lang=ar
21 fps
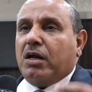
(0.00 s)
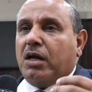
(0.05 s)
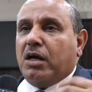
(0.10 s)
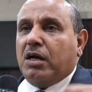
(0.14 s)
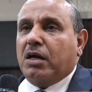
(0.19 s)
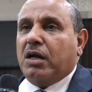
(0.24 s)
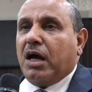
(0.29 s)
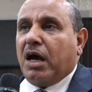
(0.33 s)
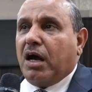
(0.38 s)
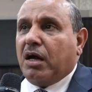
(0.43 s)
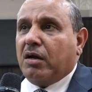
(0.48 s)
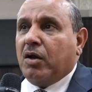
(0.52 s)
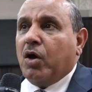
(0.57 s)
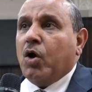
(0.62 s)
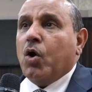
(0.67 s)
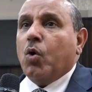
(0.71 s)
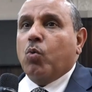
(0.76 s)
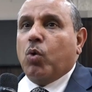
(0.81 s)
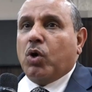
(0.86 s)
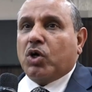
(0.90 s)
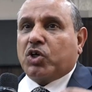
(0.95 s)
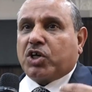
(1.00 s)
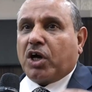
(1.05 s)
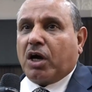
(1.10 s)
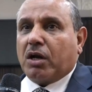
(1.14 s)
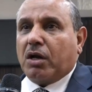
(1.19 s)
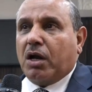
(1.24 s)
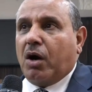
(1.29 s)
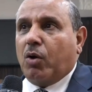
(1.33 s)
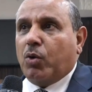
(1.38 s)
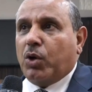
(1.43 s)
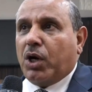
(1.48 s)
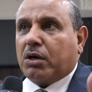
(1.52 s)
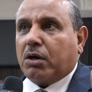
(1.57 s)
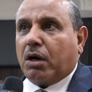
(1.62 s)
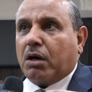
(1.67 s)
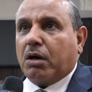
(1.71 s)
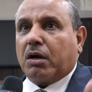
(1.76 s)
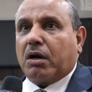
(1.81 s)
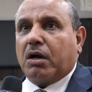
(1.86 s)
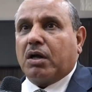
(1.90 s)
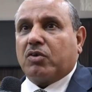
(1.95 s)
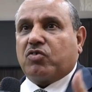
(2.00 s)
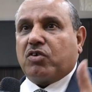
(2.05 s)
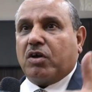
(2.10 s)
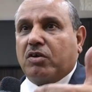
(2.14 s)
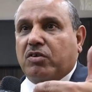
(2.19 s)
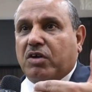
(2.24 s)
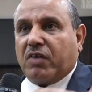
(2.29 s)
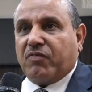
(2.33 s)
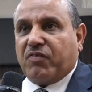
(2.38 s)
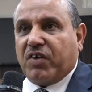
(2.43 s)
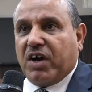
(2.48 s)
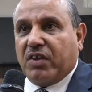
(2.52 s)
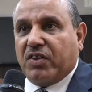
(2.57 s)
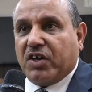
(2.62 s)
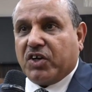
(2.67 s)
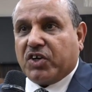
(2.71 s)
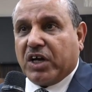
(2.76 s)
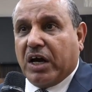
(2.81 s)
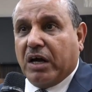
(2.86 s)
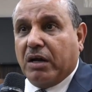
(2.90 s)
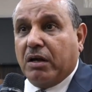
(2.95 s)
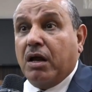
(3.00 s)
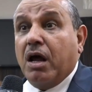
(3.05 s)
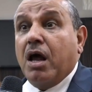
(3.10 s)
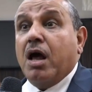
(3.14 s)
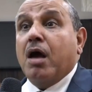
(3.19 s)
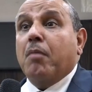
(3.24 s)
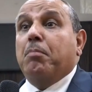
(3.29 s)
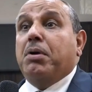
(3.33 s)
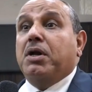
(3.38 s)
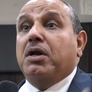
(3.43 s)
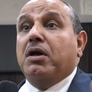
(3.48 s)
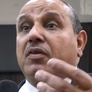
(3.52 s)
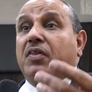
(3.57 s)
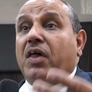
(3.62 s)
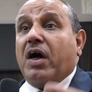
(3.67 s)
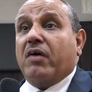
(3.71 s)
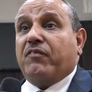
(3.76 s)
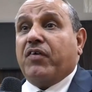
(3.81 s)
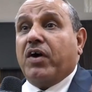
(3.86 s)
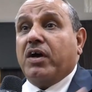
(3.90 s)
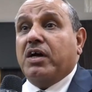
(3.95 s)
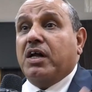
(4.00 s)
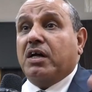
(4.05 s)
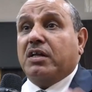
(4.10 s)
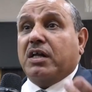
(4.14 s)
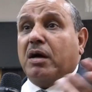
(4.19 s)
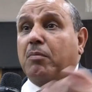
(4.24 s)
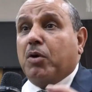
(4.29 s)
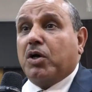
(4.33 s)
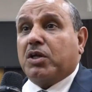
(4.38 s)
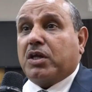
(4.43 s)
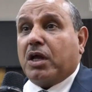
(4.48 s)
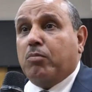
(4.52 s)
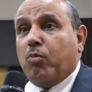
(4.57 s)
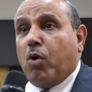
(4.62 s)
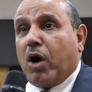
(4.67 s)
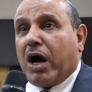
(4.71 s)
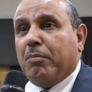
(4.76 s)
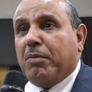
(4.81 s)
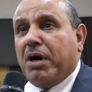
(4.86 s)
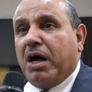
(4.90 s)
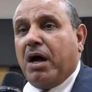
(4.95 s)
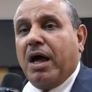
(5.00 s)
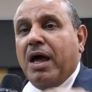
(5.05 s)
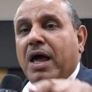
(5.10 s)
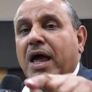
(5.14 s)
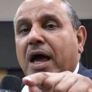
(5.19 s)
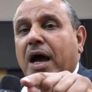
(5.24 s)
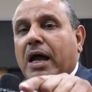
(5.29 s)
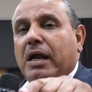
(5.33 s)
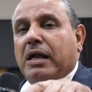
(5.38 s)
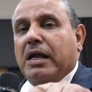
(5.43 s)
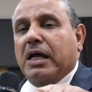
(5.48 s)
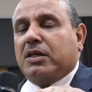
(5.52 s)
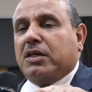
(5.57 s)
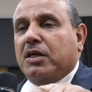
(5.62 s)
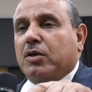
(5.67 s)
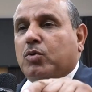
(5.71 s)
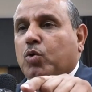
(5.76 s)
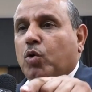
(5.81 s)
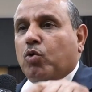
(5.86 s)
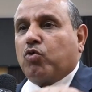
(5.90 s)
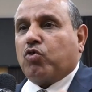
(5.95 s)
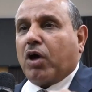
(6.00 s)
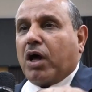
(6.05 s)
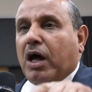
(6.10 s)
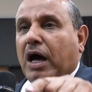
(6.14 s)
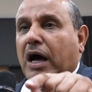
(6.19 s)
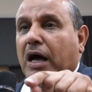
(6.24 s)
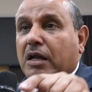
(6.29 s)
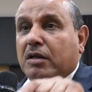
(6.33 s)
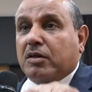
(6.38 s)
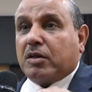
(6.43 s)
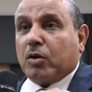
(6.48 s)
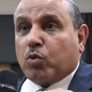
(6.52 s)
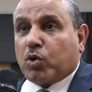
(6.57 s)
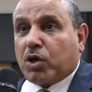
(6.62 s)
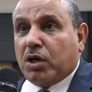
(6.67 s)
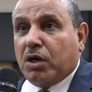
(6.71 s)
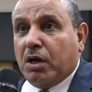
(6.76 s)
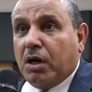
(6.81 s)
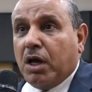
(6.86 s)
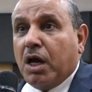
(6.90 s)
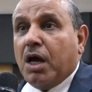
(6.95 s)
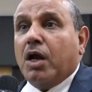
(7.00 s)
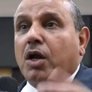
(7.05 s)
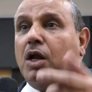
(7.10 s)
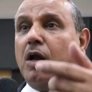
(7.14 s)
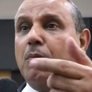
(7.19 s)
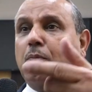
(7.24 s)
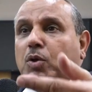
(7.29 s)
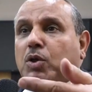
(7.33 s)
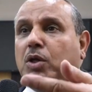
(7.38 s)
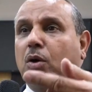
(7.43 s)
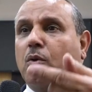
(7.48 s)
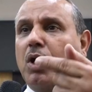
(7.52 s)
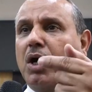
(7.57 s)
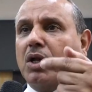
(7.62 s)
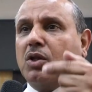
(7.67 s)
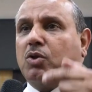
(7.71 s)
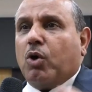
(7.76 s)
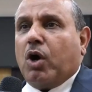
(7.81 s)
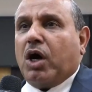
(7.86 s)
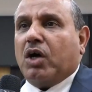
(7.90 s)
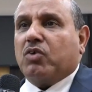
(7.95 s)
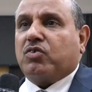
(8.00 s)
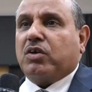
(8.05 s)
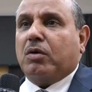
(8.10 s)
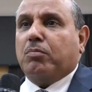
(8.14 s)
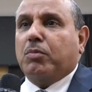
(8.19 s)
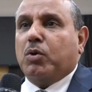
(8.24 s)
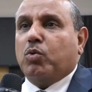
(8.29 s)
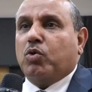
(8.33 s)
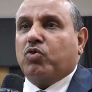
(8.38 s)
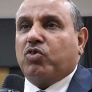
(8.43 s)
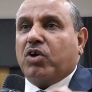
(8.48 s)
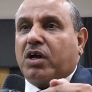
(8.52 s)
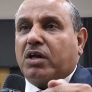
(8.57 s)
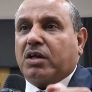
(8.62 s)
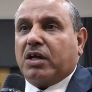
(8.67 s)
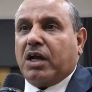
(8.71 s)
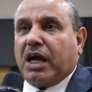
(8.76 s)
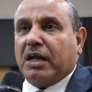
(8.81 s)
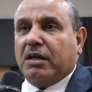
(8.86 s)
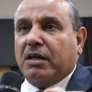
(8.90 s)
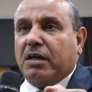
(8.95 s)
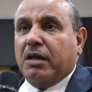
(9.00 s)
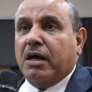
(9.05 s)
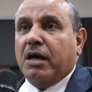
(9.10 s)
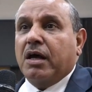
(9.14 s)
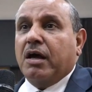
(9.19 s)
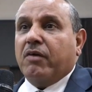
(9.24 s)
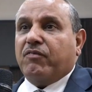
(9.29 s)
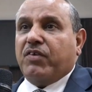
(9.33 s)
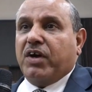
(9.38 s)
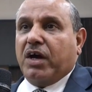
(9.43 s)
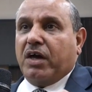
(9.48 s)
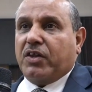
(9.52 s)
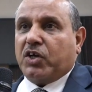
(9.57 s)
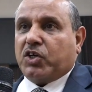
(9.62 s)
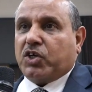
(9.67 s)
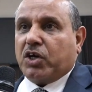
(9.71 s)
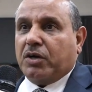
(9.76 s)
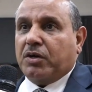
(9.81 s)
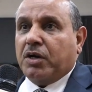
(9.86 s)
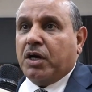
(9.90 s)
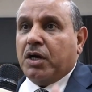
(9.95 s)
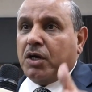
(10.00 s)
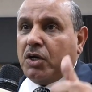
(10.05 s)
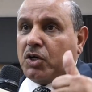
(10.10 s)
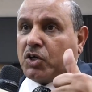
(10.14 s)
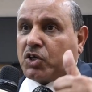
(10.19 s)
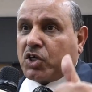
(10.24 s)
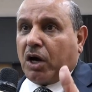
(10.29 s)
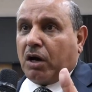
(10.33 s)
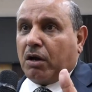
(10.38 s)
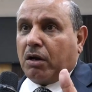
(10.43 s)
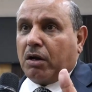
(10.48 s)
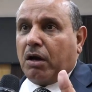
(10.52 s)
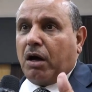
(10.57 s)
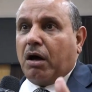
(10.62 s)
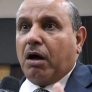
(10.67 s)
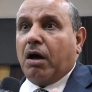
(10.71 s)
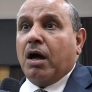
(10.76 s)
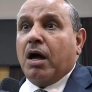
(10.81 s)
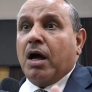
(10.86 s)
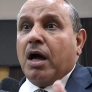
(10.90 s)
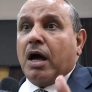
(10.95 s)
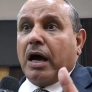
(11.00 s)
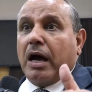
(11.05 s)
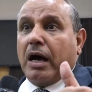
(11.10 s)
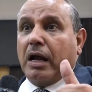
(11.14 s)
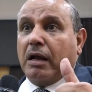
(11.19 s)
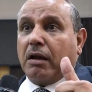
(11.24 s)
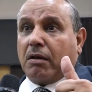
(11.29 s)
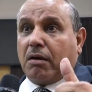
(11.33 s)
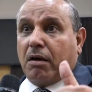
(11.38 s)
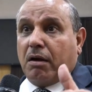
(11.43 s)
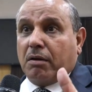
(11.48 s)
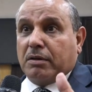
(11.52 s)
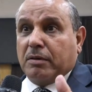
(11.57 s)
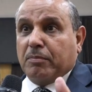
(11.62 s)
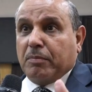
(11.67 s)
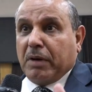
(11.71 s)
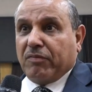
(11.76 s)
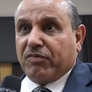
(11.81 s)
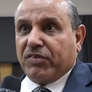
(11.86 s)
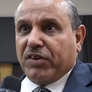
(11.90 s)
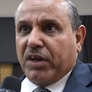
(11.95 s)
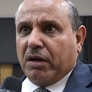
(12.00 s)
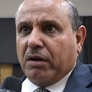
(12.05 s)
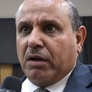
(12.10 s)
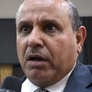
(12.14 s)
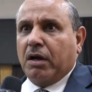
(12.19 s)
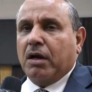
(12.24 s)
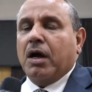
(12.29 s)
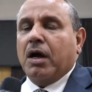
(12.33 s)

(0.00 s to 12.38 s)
إليه الآن وإن شاء الله هناك قرارات صادرة في هذا الشأن بالإضافة إلى دمغة المحاماة التي تلصق على التوكيل لابد وأن تحصل من وزارة العدل في هذا الشأن إن شاء الله القادم أفضل